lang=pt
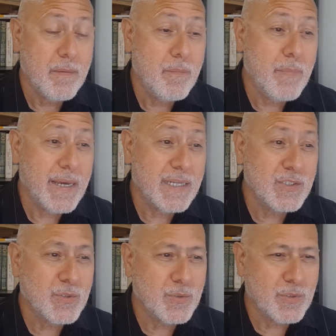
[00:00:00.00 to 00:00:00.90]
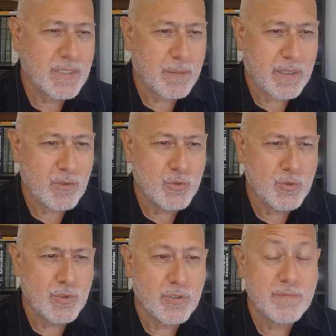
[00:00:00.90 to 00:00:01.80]
médico do trabalho
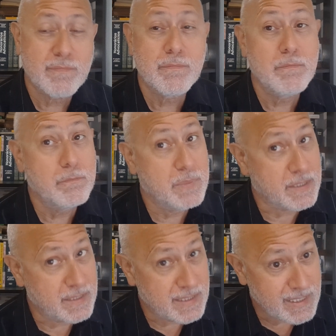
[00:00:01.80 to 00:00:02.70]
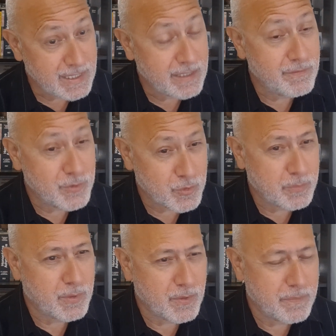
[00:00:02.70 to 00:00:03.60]
júnior, precisa de nível
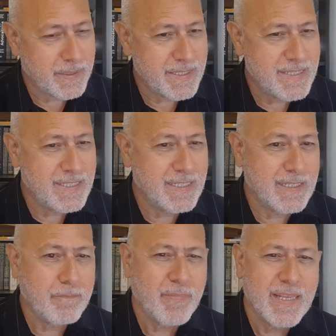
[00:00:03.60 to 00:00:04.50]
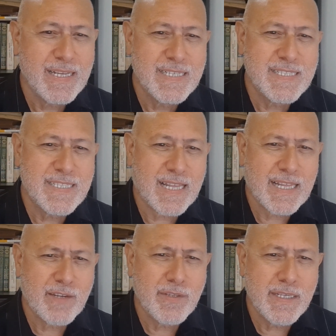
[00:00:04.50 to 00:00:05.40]
superior, medicina,
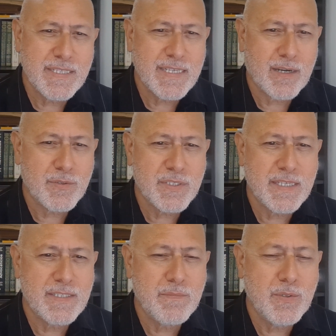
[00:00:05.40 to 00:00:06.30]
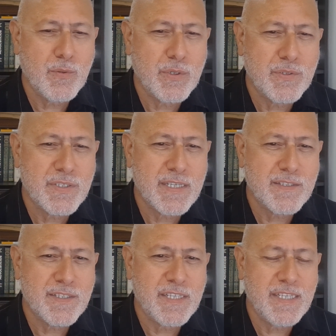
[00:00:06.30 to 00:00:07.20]
salário inicial R$
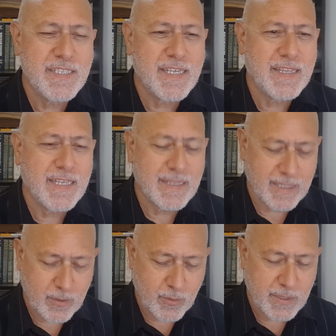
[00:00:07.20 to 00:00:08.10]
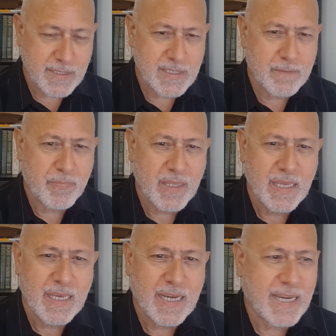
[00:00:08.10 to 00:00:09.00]

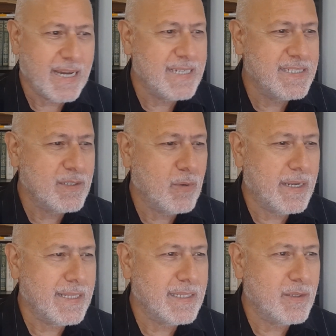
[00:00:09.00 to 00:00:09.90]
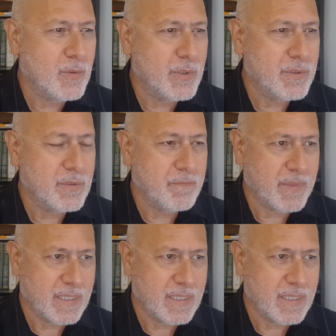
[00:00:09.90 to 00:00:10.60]
6.872,48.